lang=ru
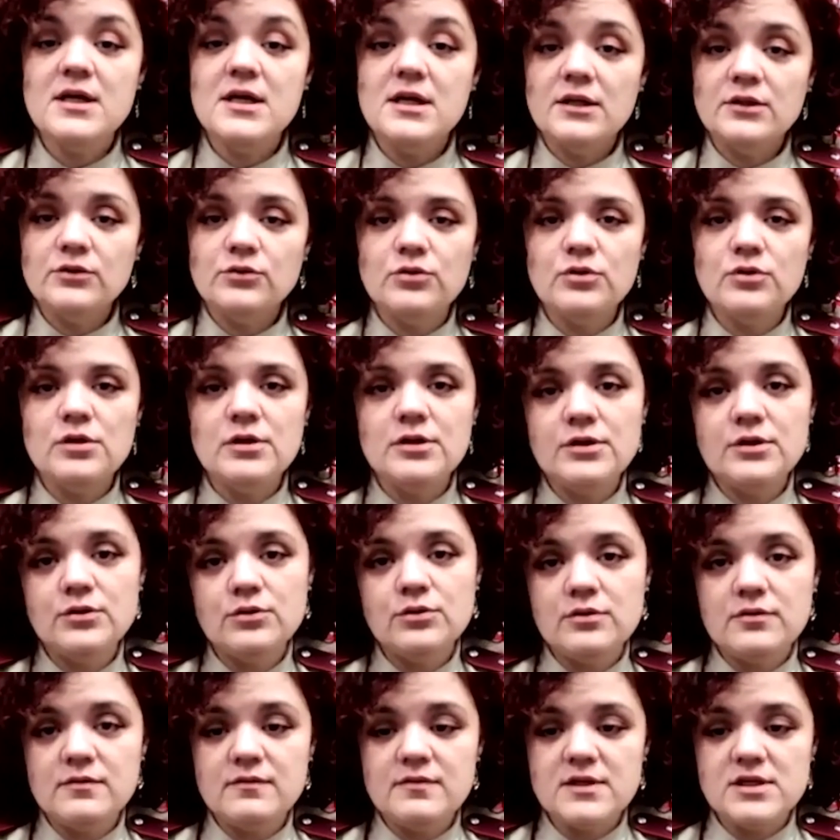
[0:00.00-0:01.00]
той или
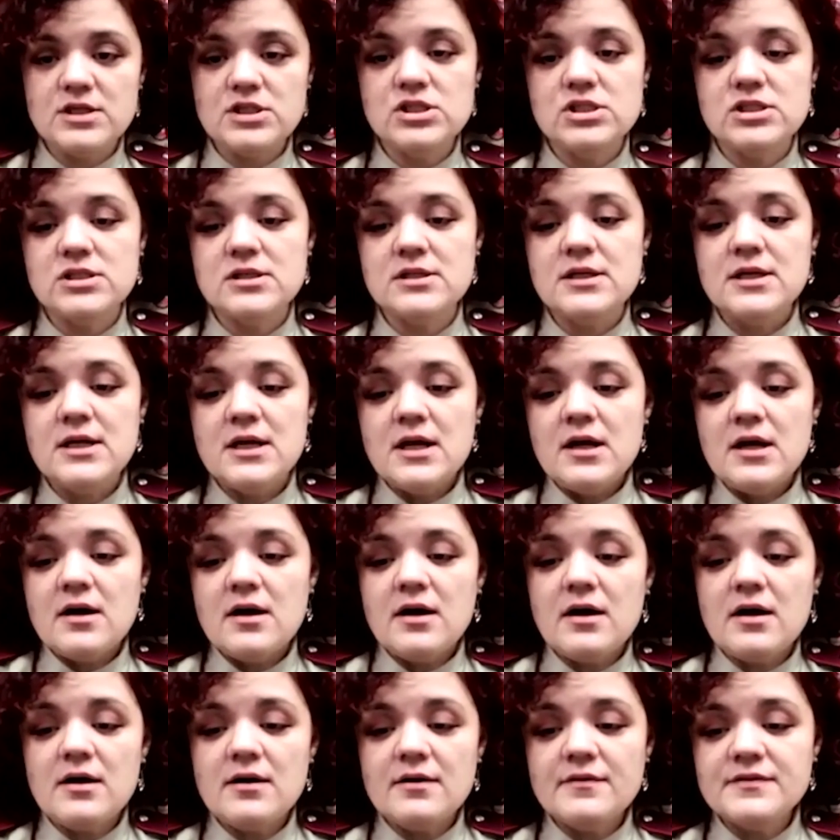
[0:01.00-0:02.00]
иной вещи.
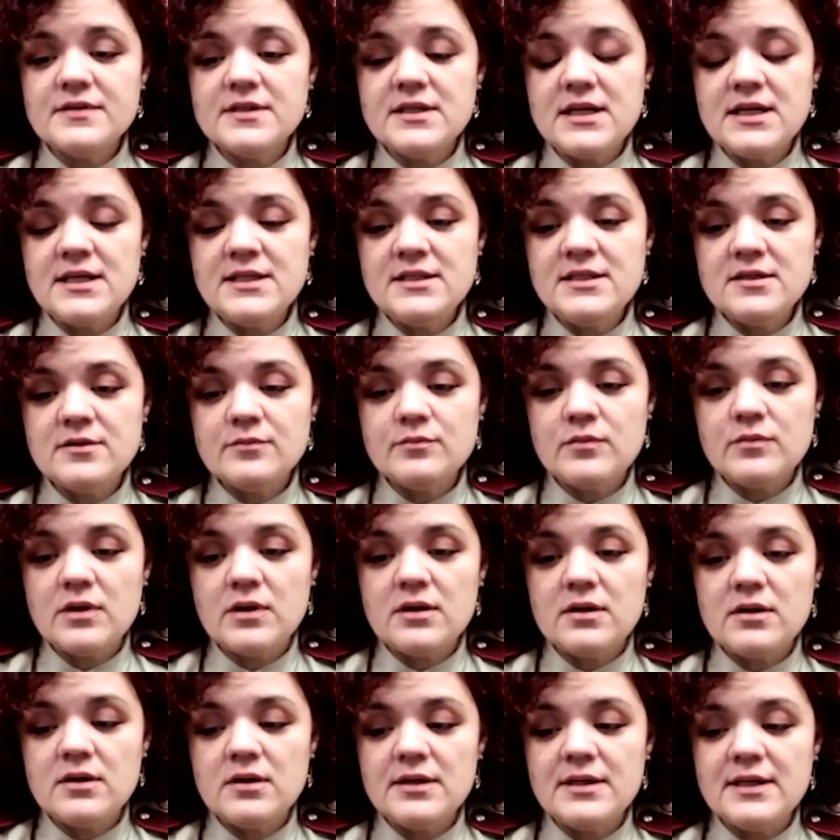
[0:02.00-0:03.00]
А в
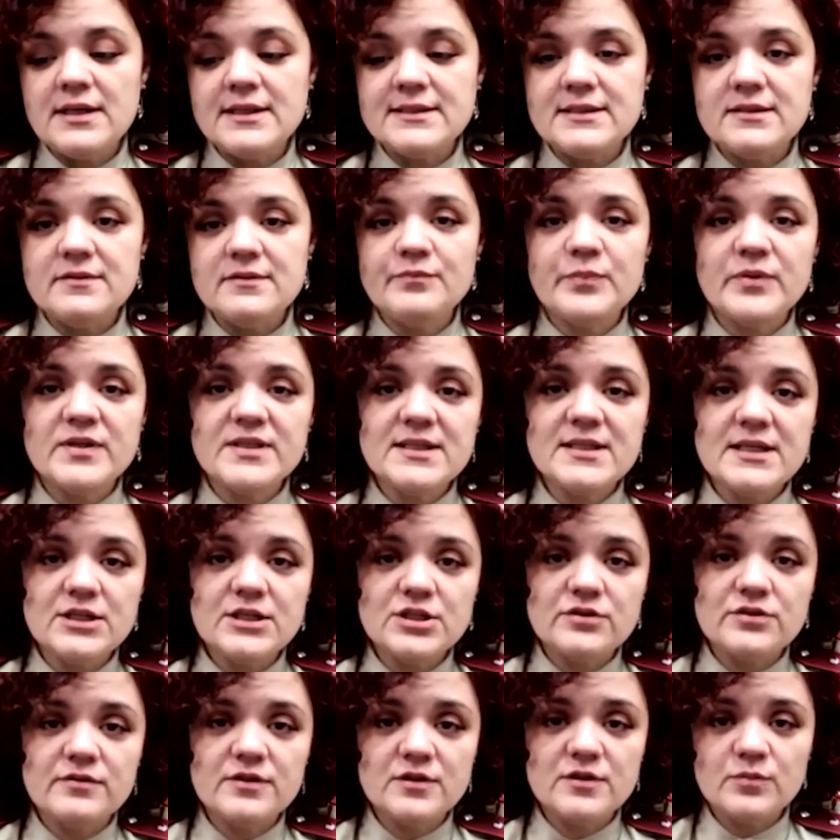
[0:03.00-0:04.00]
среднем, если
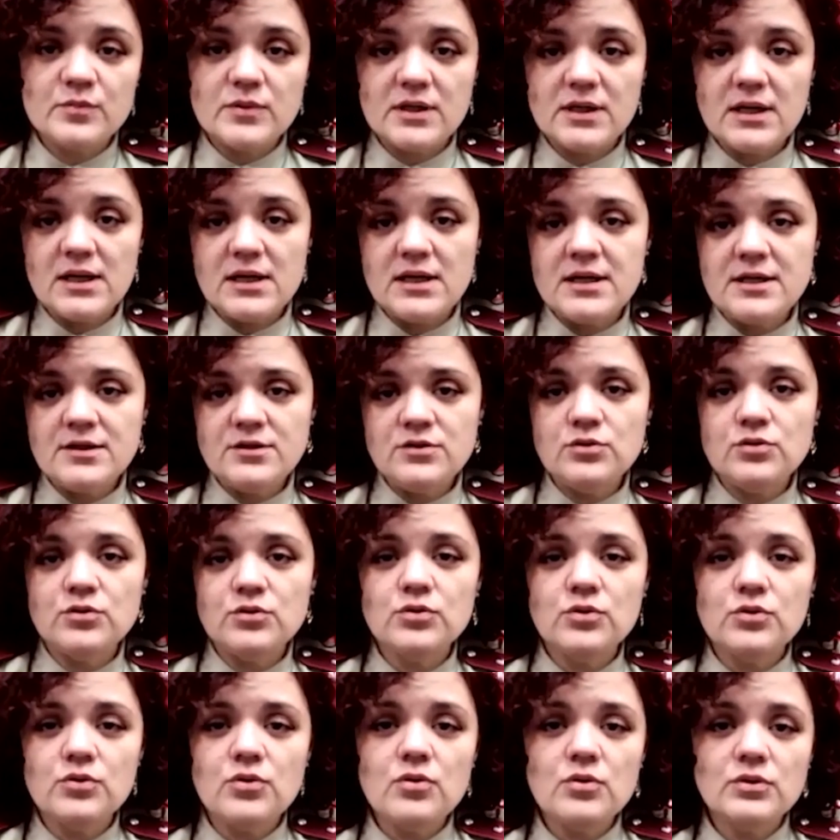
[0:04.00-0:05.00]
прослеживать многолетнюю,
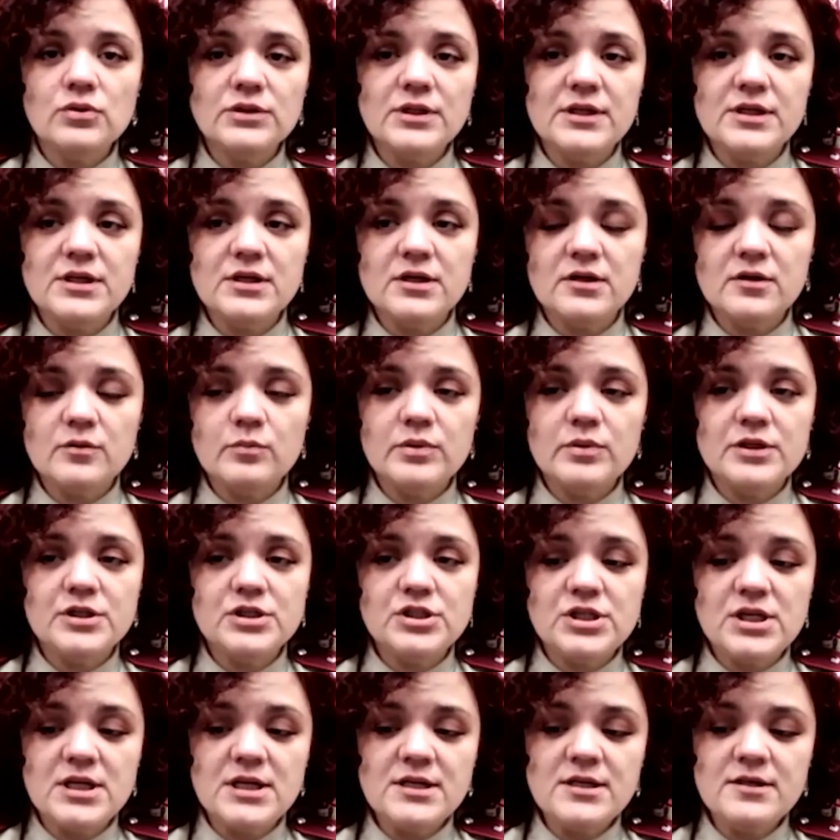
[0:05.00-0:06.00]
то таких
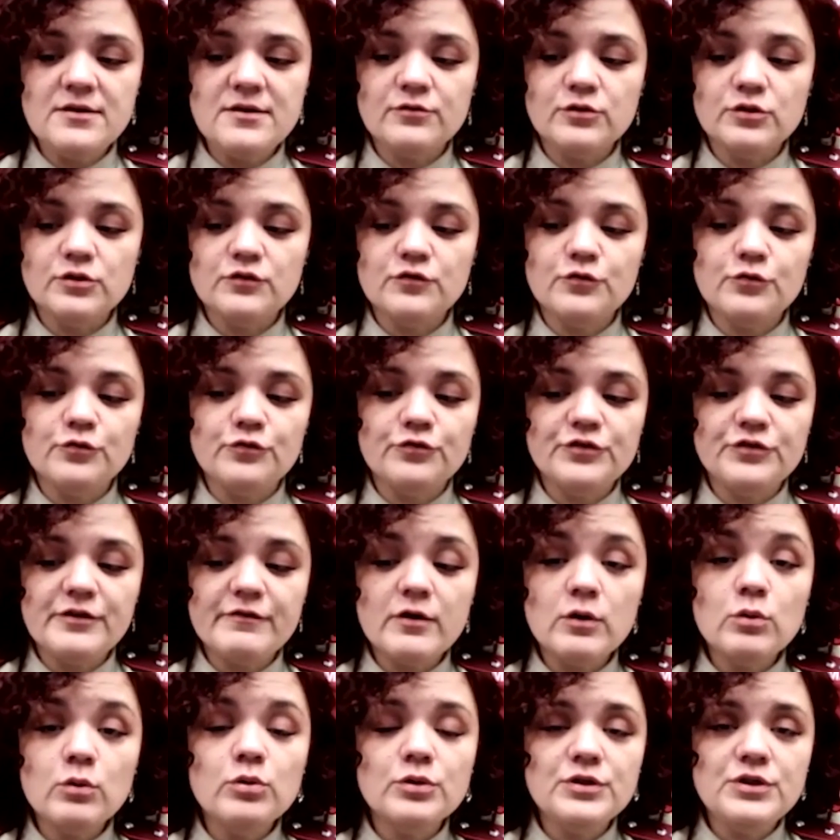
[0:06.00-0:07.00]
обращений вот в
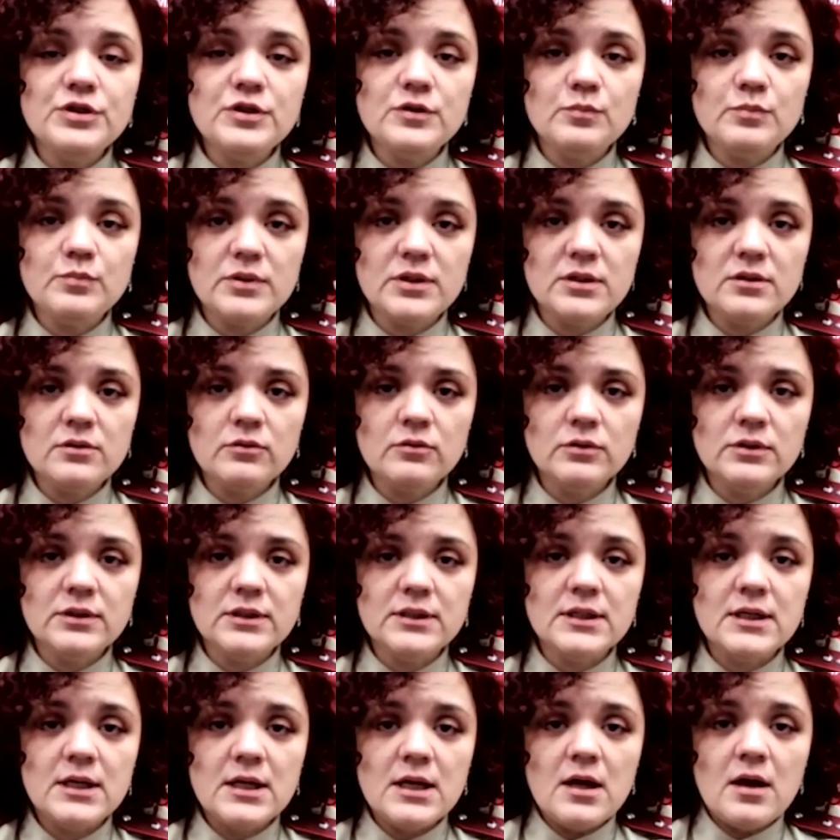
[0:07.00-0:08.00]
новогодние периоды
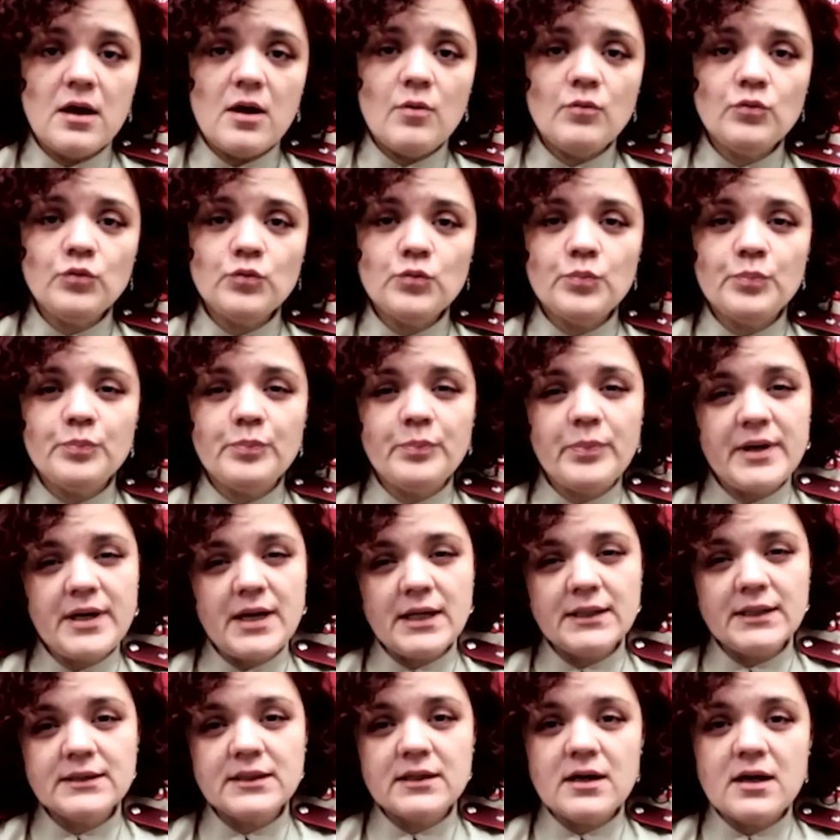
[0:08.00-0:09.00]
ну,
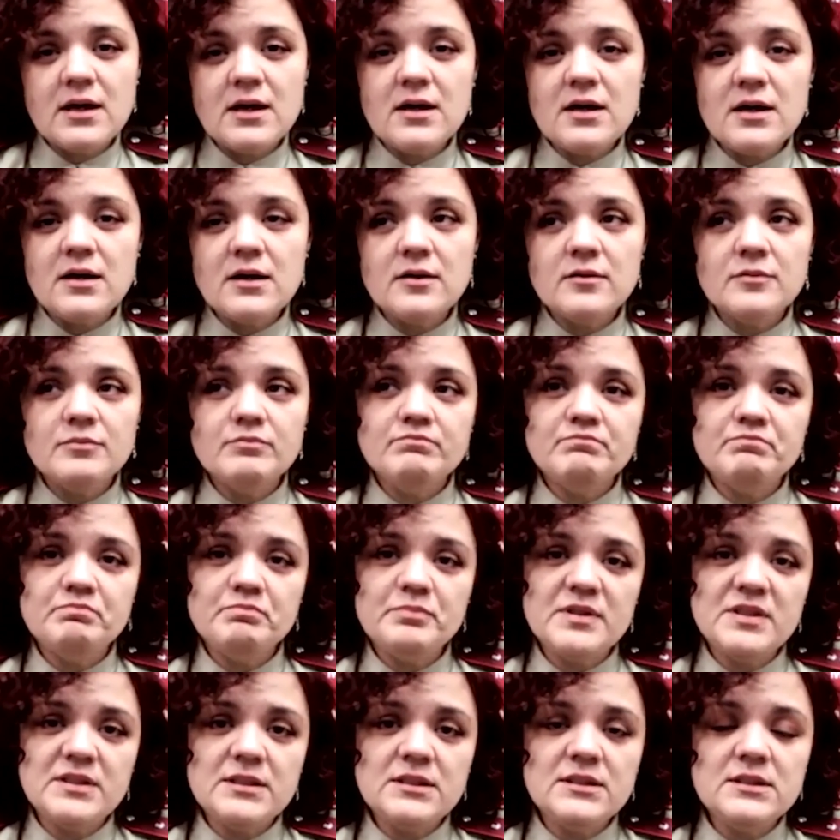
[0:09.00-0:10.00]
порядка
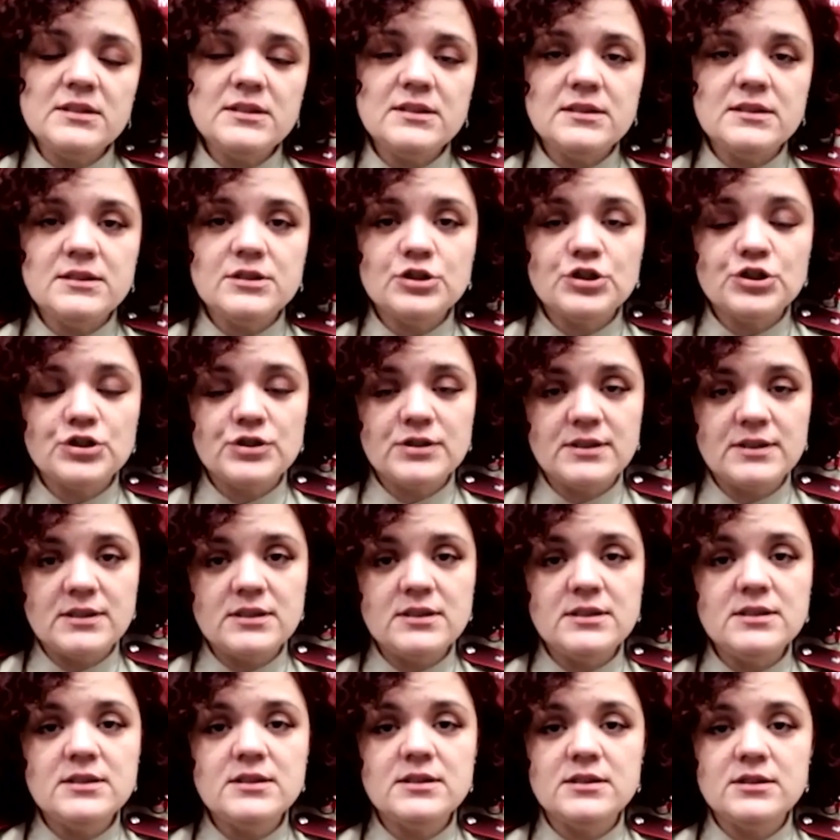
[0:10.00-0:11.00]

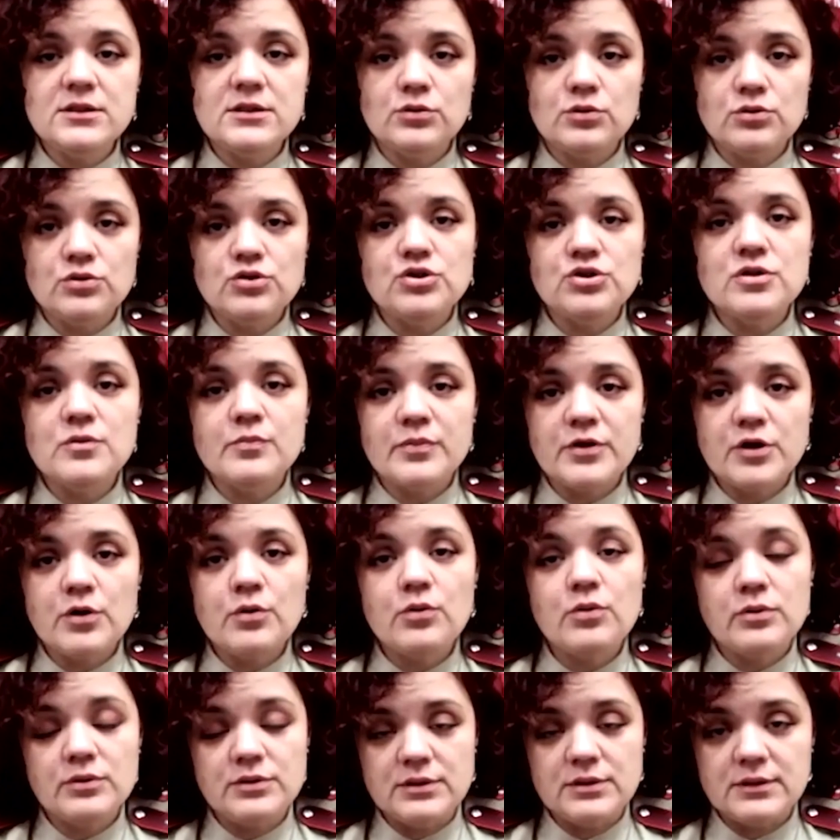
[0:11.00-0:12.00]
50-60 точно
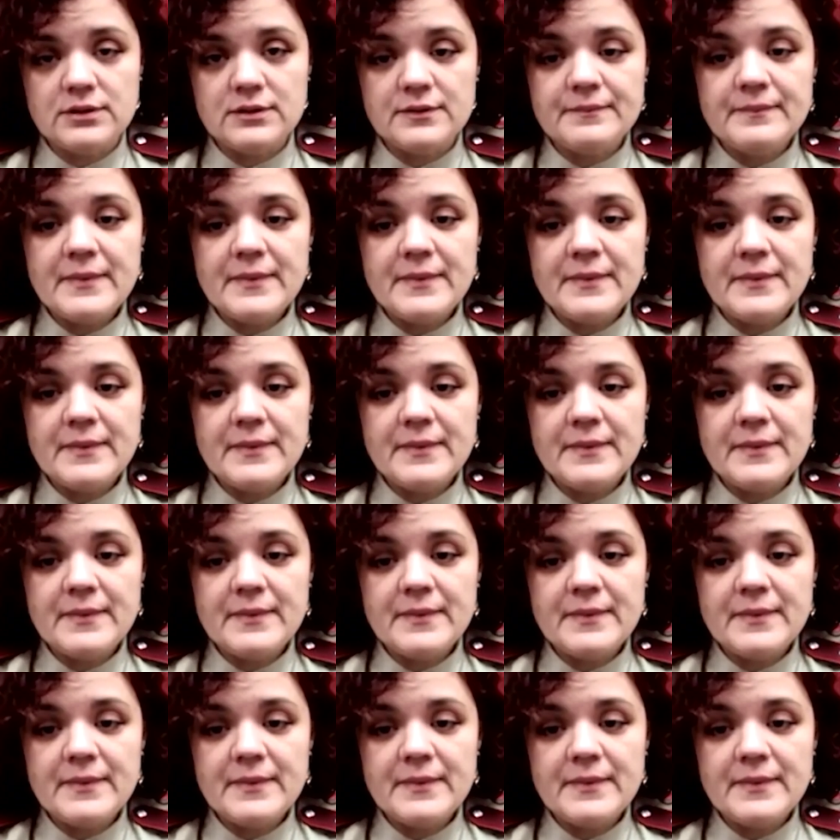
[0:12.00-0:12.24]
приходит.